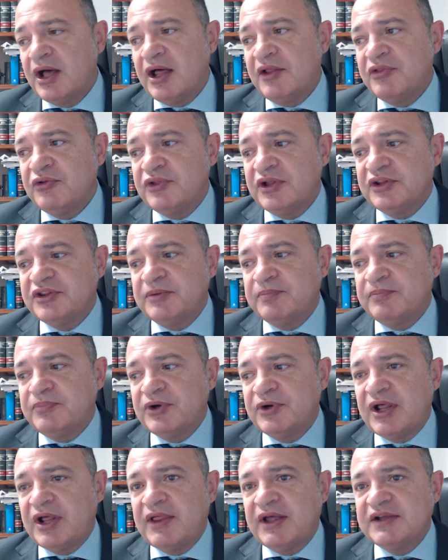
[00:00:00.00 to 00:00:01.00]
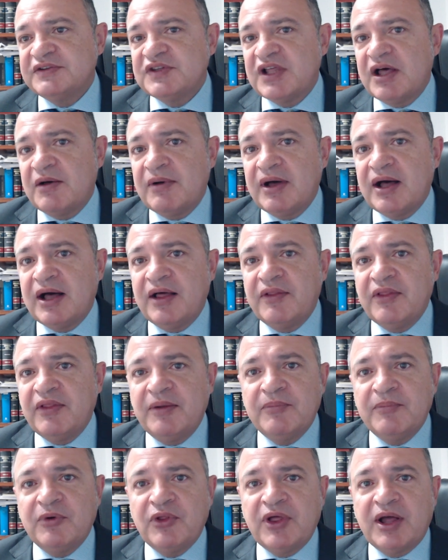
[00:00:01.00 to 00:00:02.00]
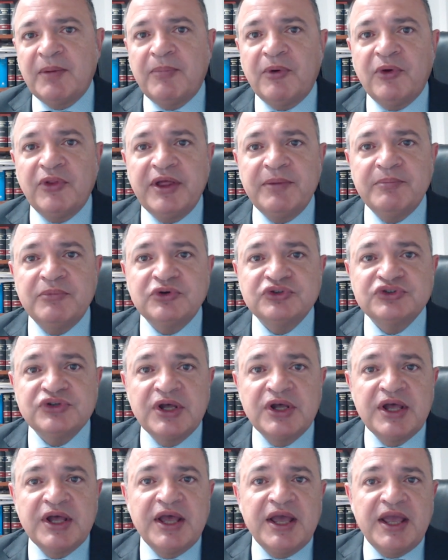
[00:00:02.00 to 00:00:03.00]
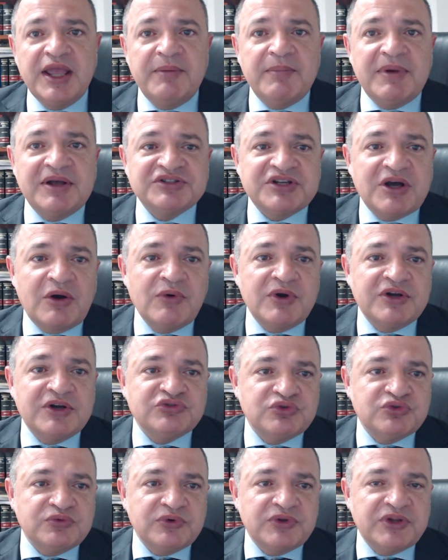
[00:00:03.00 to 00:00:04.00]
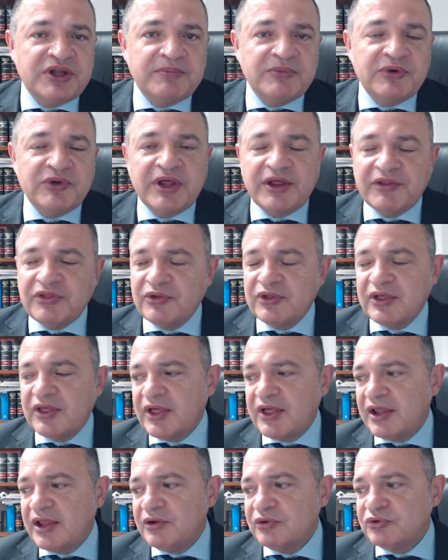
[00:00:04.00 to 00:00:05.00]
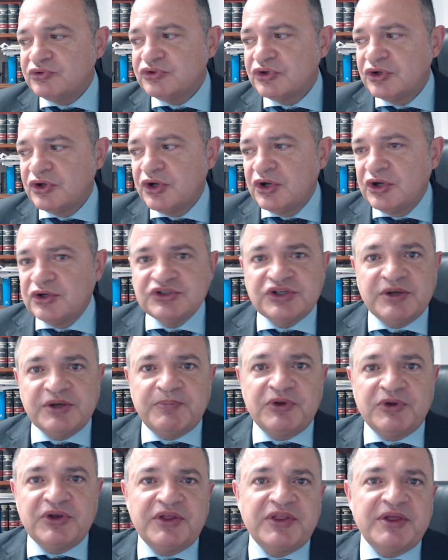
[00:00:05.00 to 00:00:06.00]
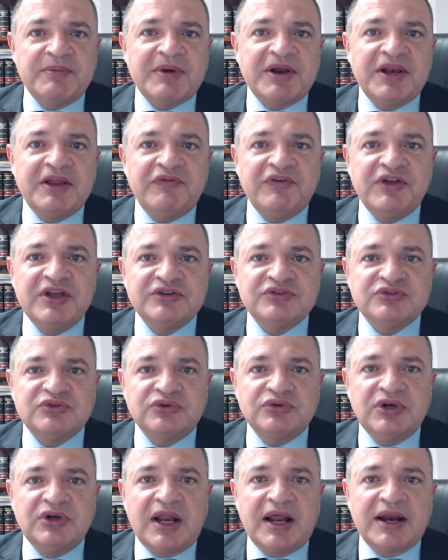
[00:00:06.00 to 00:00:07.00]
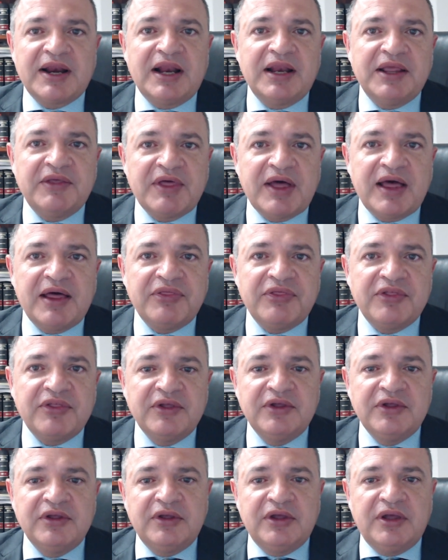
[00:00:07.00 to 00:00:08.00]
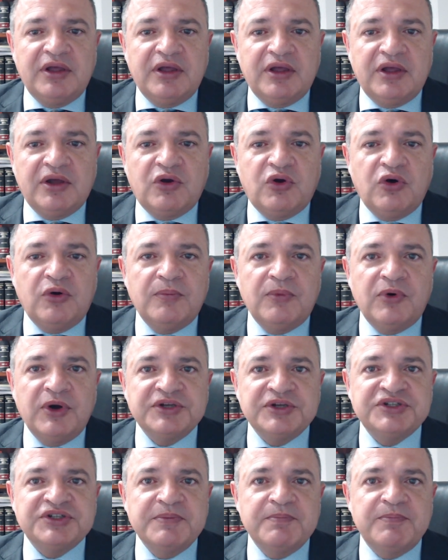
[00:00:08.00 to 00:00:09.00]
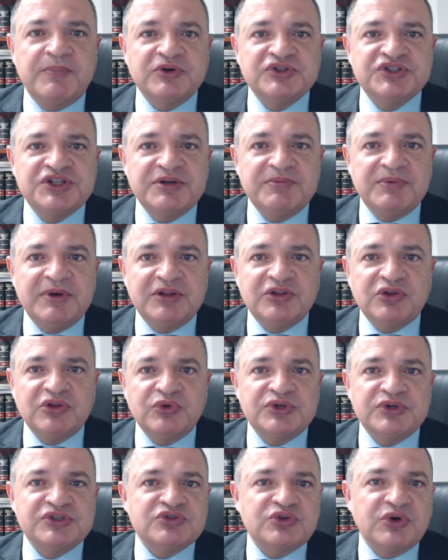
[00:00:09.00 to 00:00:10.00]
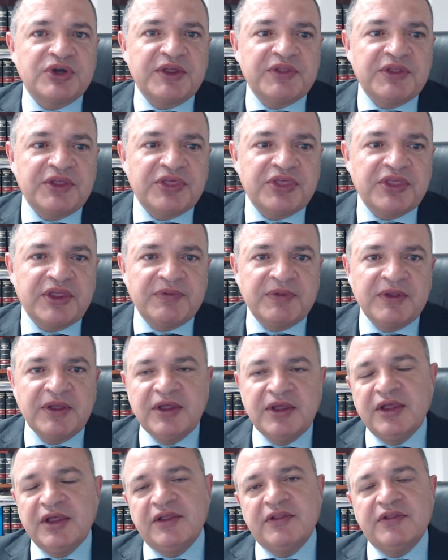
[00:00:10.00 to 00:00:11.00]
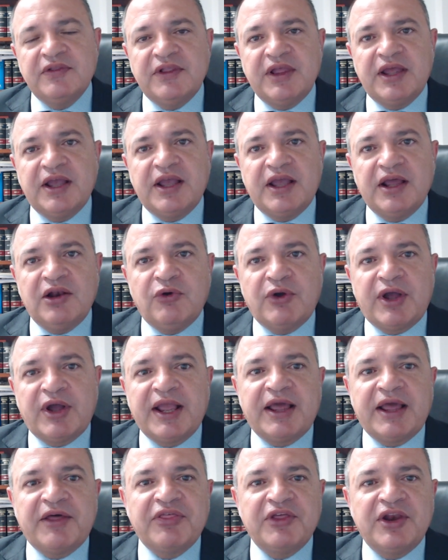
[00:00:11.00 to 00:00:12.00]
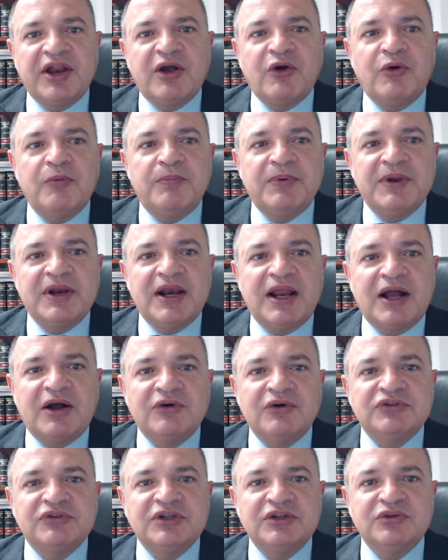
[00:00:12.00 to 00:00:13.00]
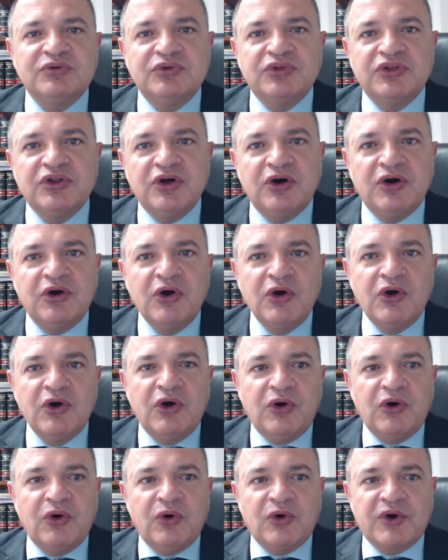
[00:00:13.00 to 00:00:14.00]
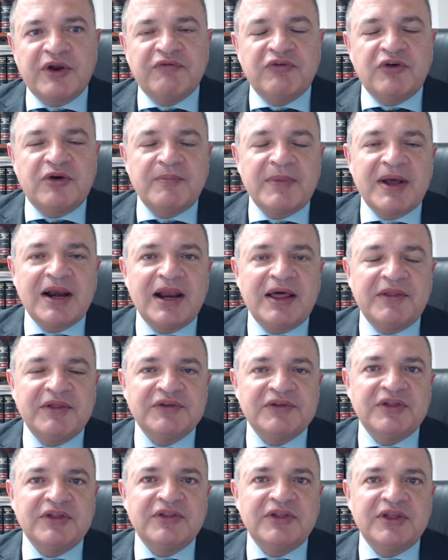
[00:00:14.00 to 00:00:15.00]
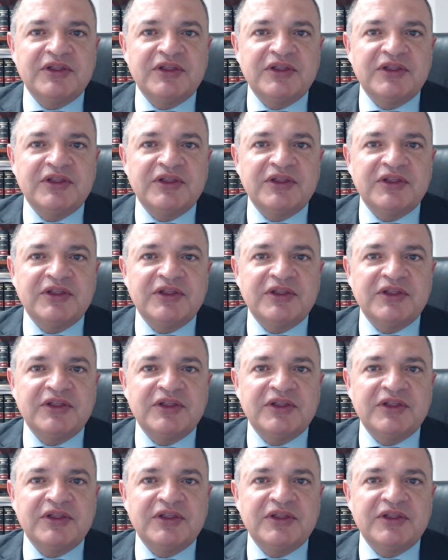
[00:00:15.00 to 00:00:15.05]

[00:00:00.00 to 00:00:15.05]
hace una temporada estaba de moda Podemos y más aún estuvo de moda Ciudadanos, se pone de manifiesto la realidad, eh, cómo es imposible todo esto que dicen de que lo que hay que hacer es cumplir la Constitución o reformarla desde